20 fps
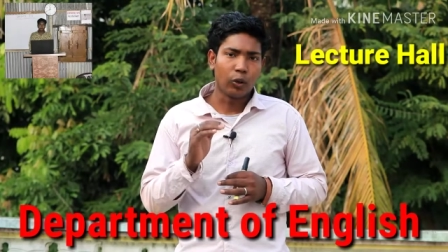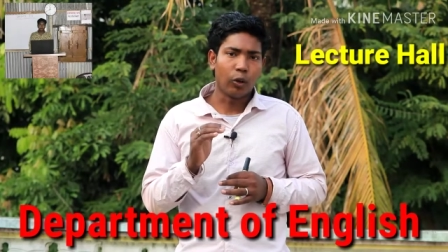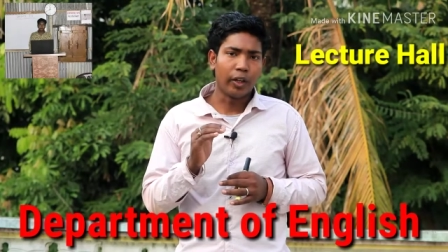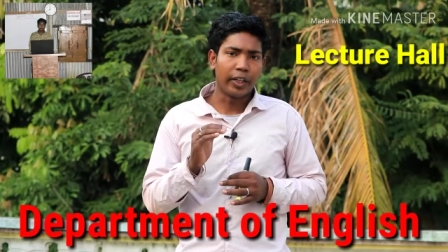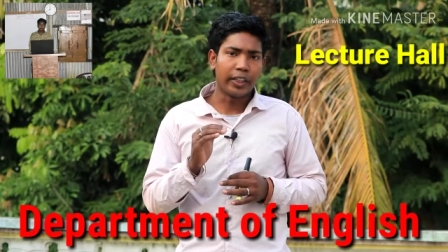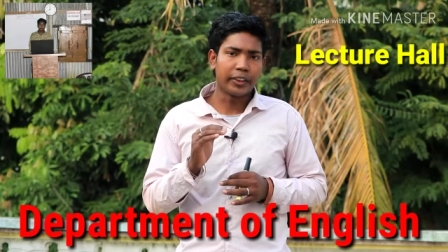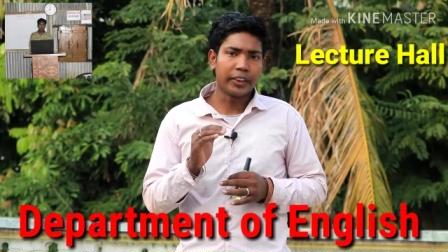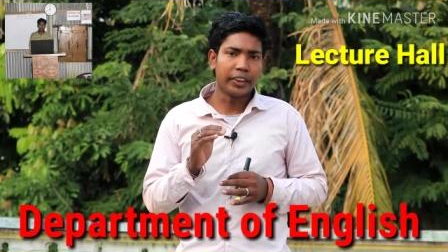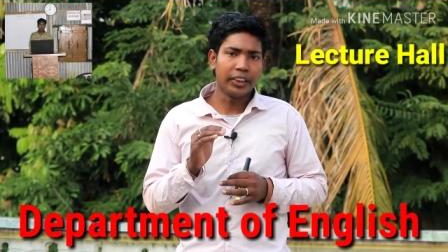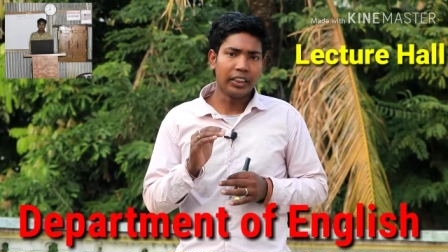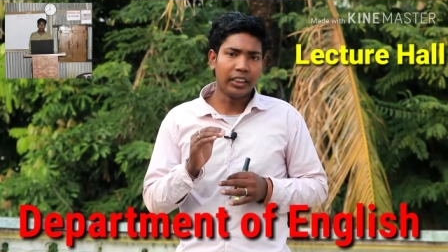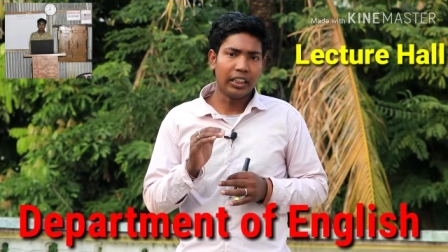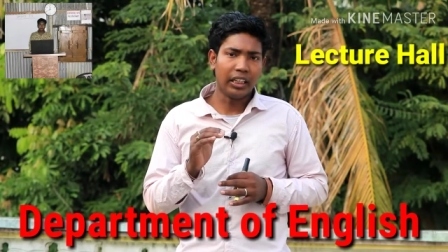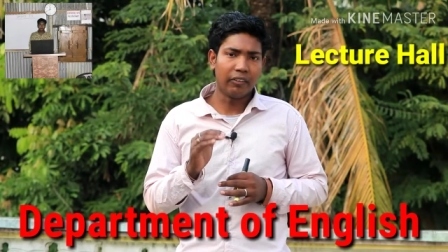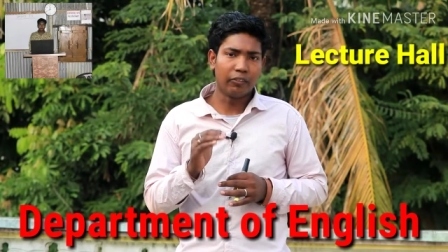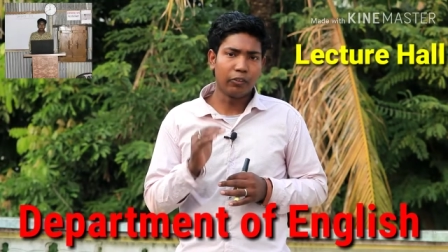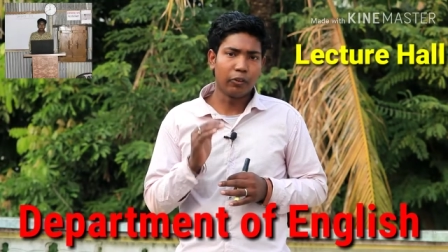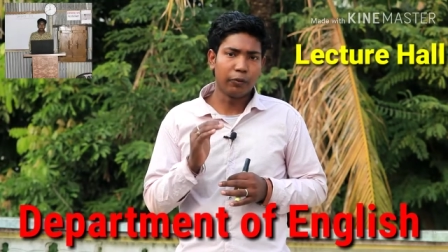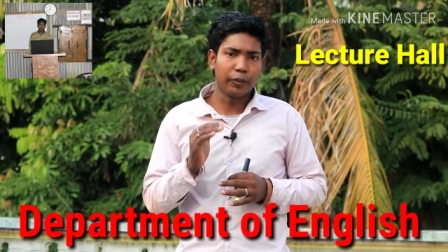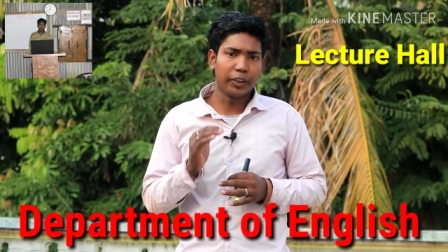কয়েকটি
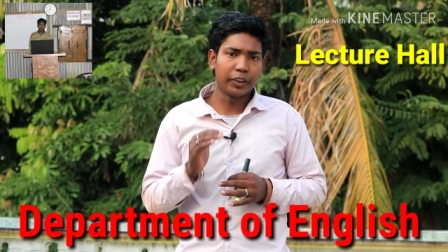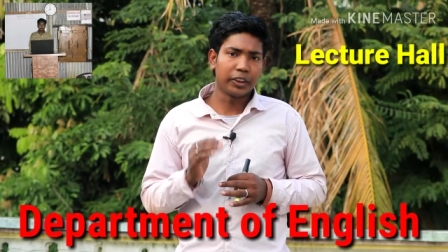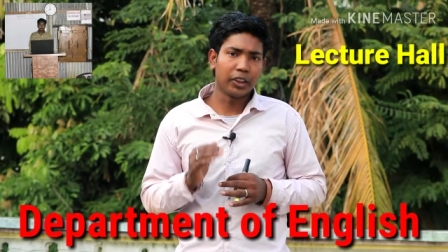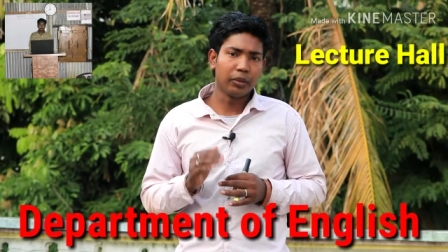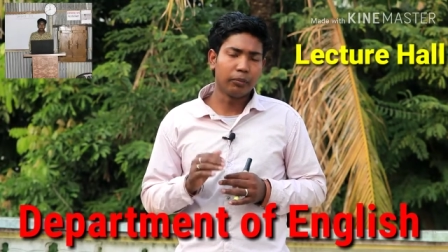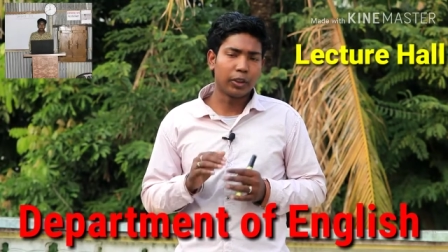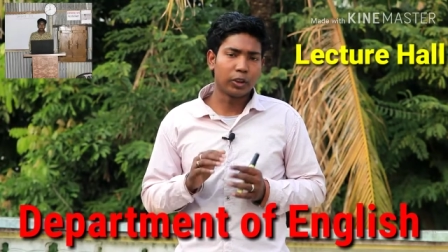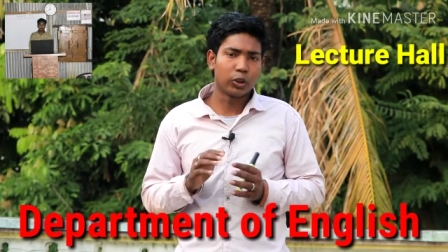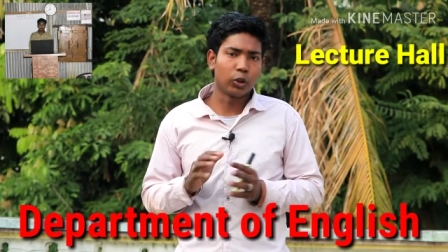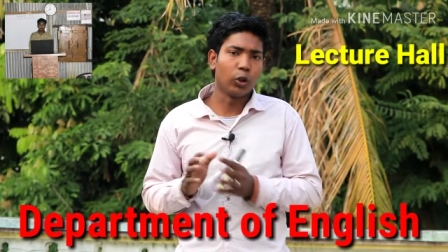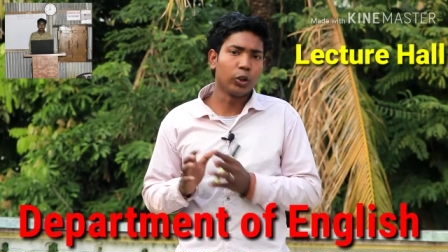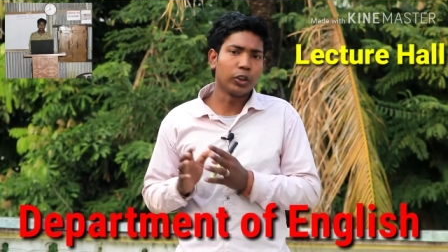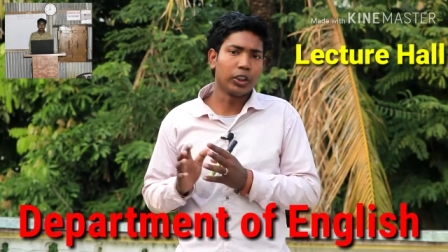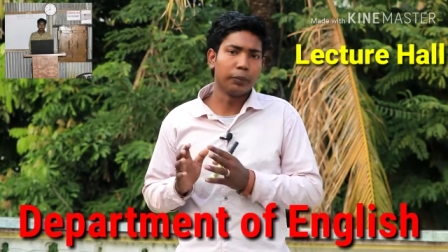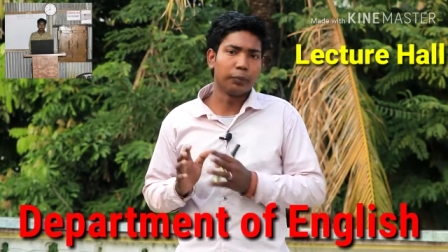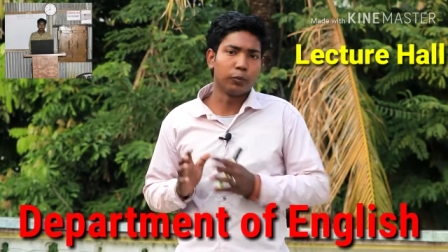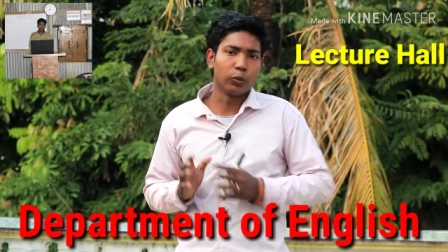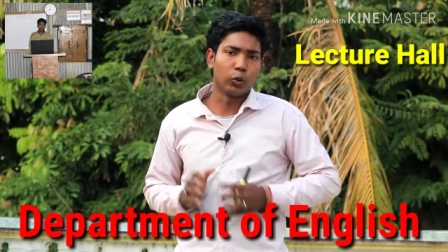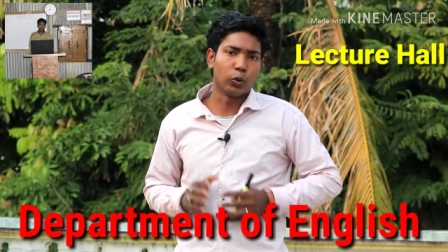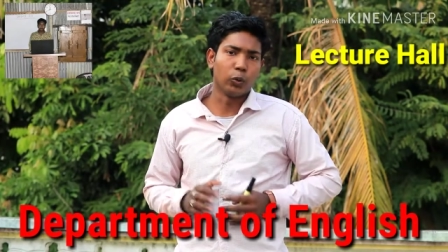অ্যাব্রোভিয়েশন বা
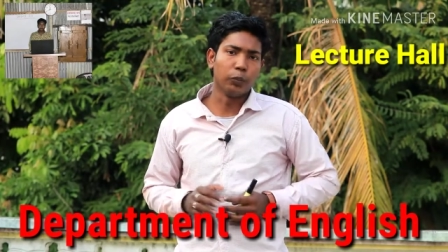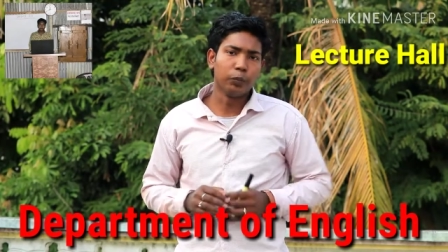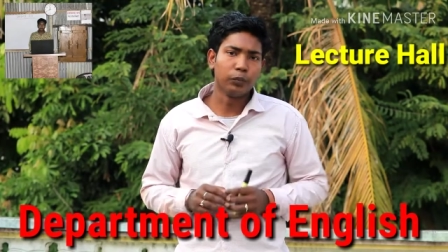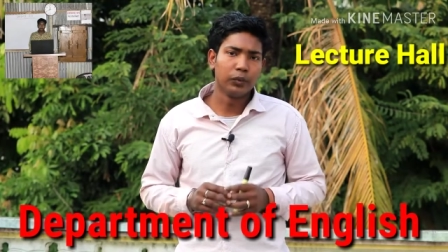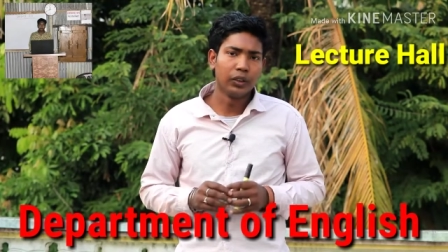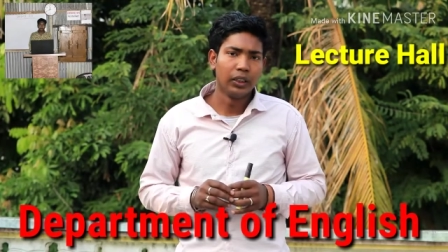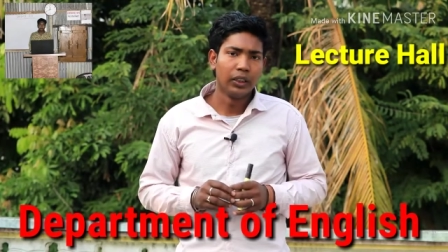সংক্ষিপ্ত রূপ